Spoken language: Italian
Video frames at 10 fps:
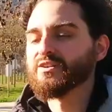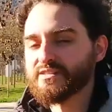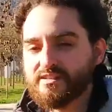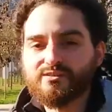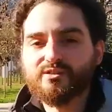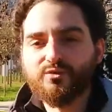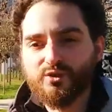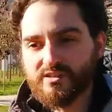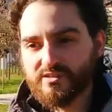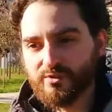Lo stesso lavoro
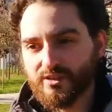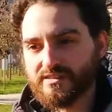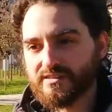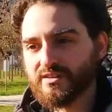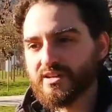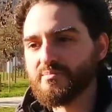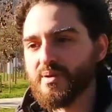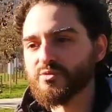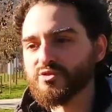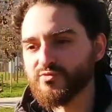di esplorazione
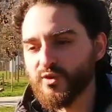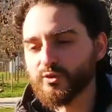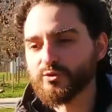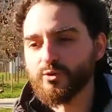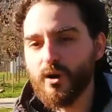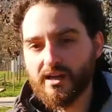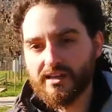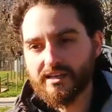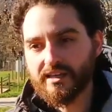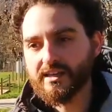l'abbiamo svolto
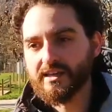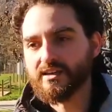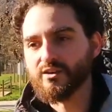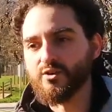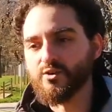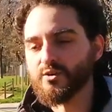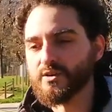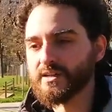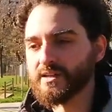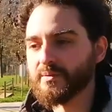anche
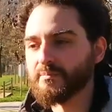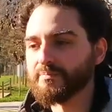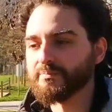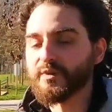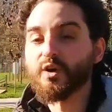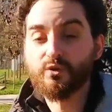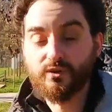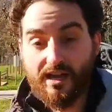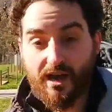con, ehm, con gli